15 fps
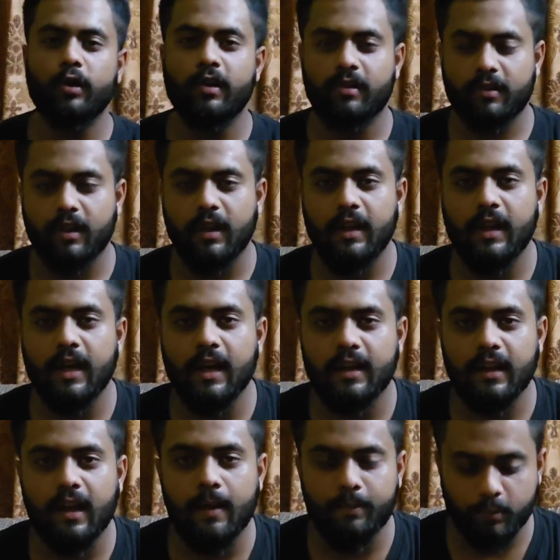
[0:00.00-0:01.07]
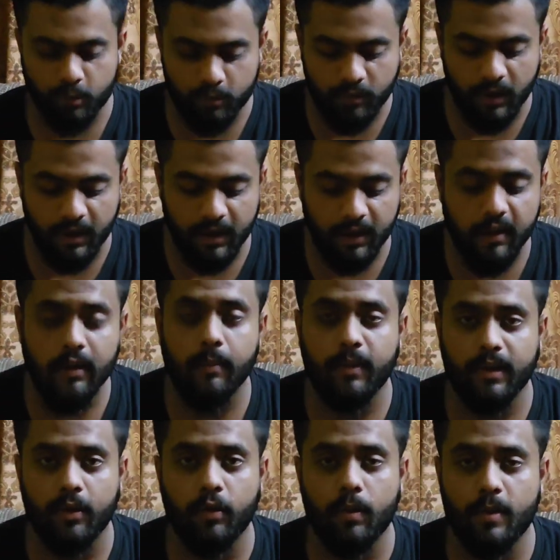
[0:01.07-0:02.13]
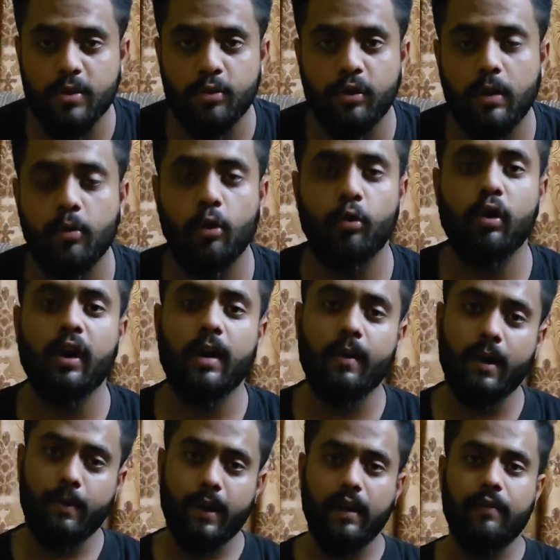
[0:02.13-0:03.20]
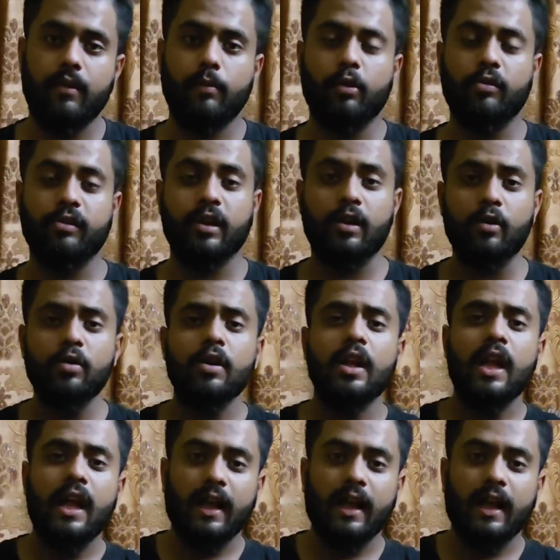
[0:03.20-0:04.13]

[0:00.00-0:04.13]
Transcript: इस तरीके से आपको ताकि ये नहीं बताऊंगा मैं झूठ नहीं बोलूंगा कि भाई पहले अनबॉक्स कर रहा हूँ